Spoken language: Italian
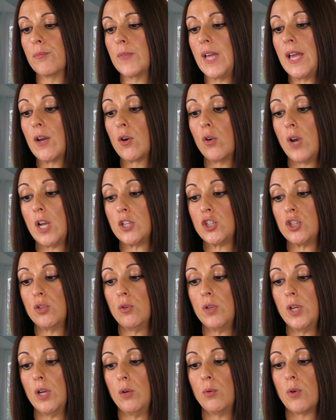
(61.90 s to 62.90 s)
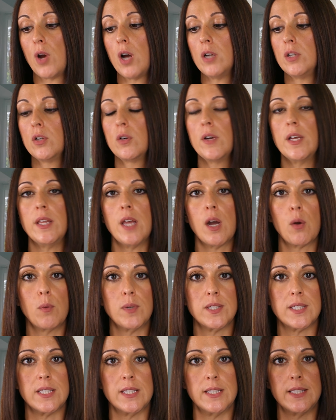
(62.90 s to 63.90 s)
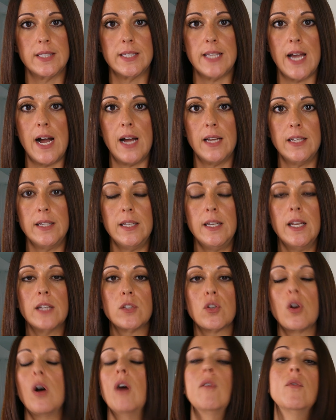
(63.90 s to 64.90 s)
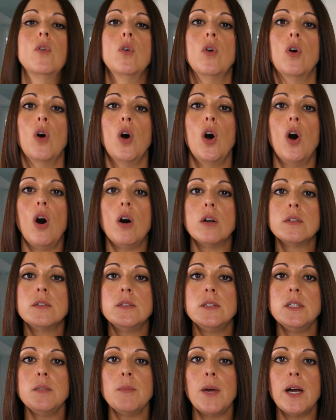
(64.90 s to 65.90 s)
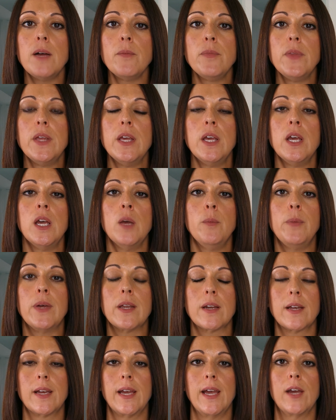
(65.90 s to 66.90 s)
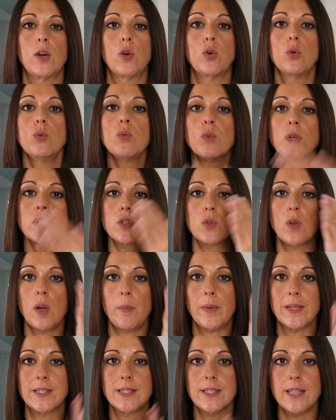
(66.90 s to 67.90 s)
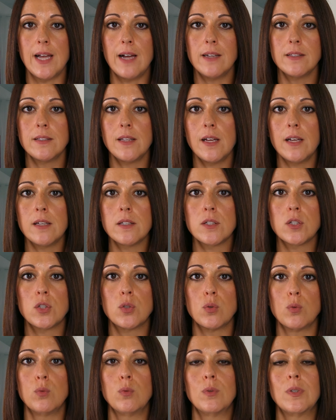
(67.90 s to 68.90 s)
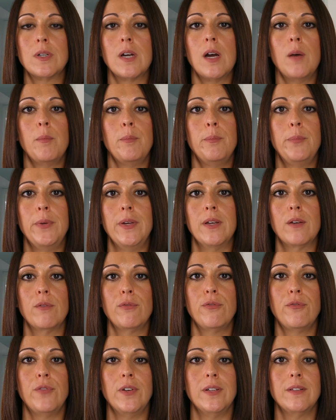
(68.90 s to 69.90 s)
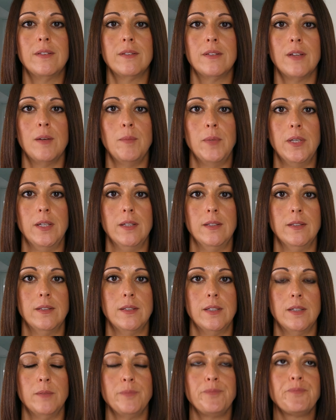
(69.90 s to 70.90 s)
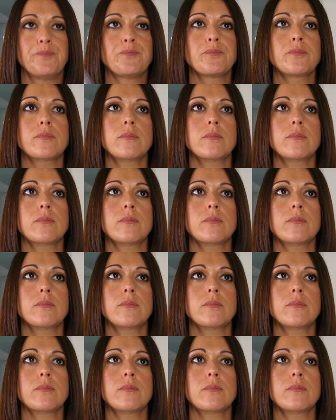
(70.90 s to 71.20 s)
con acido ialuronico ed acqua essenziali. La trovo ottima perché con una sola passata strucca perfettamente.